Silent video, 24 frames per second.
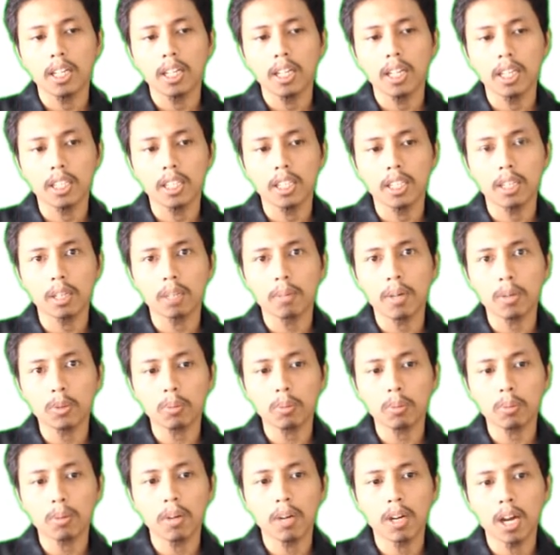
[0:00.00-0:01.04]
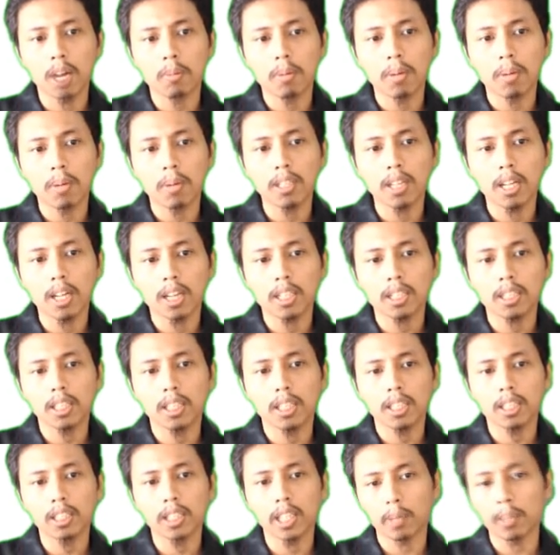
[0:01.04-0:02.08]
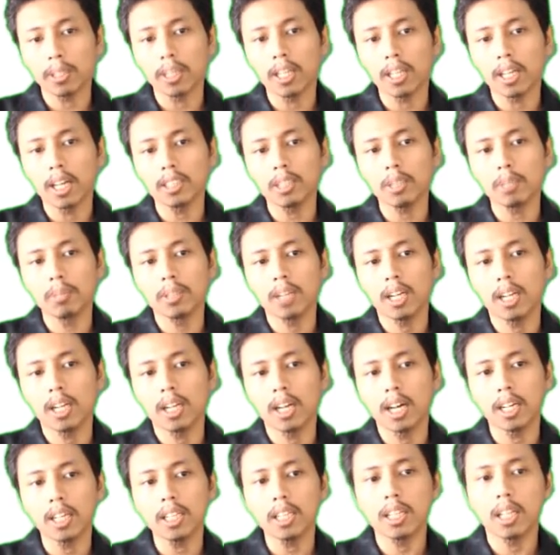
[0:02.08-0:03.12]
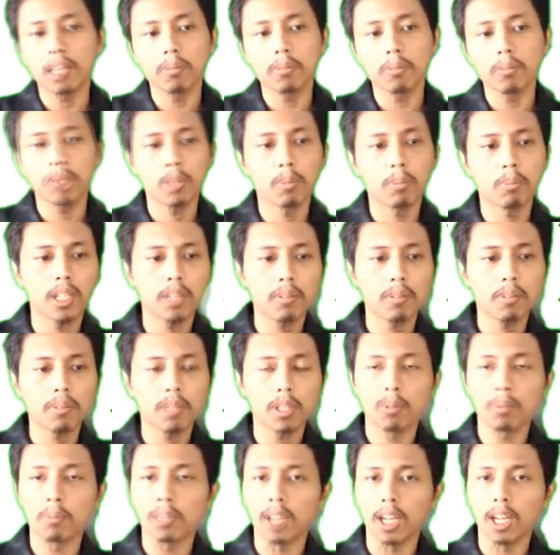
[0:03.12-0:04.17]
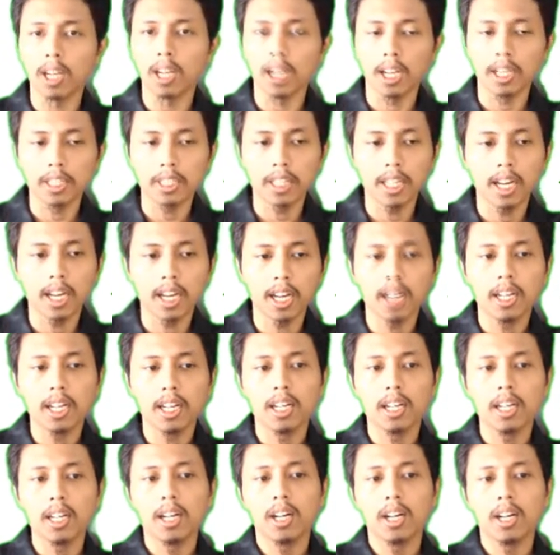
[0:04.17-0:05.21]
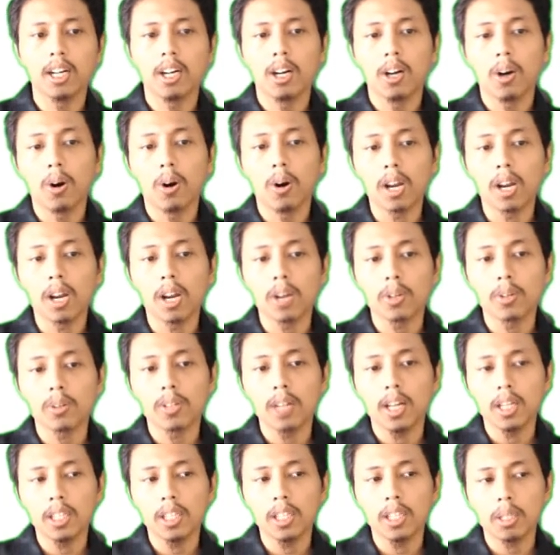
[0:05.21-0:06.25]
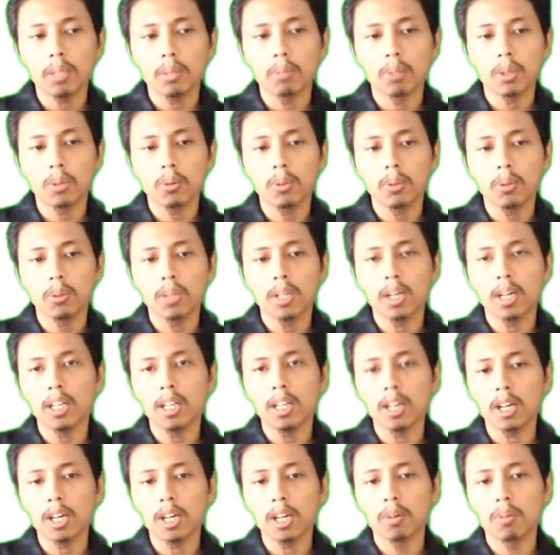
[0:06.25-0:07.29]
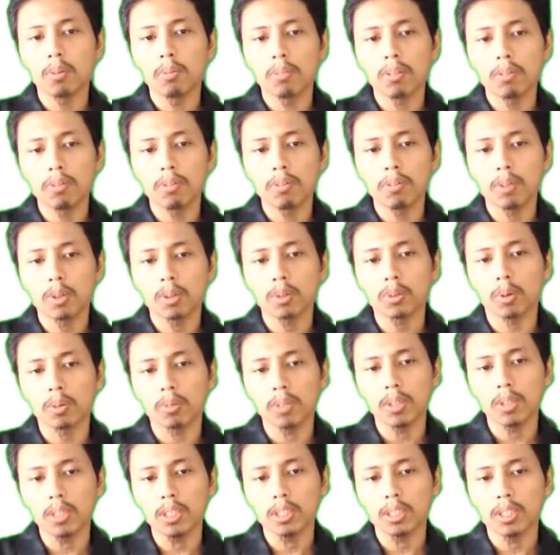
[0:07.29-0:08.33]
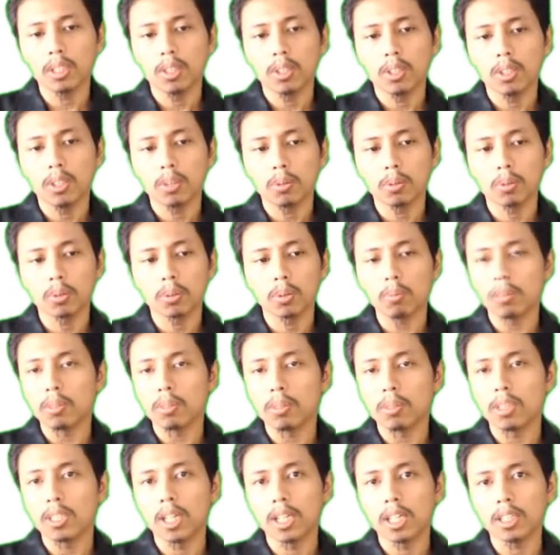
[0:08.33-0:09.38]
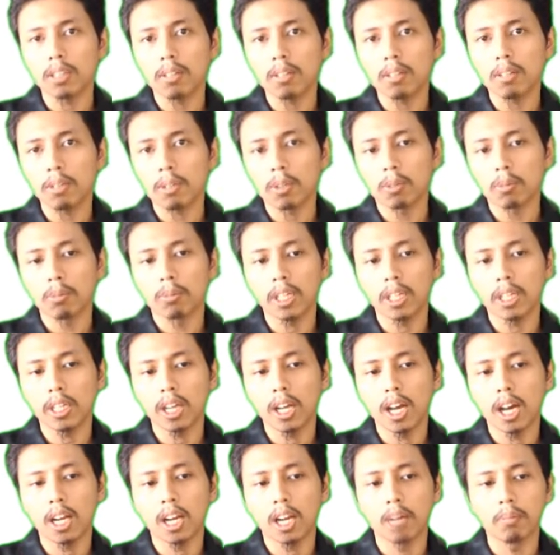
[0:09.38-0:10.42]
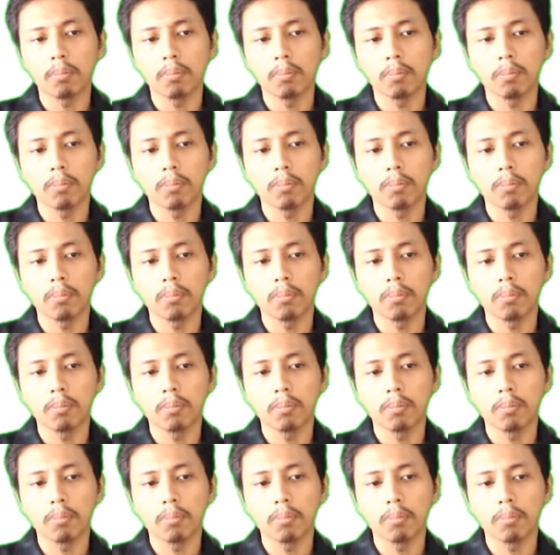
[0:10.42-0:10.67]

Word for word: Ini termasuk pengamatan dan interpretasi benda langit dan fenomena-fenomena lainnya. Orang Yunani menggunakan argumen filosofis untuk menjelaskan fenomena alam.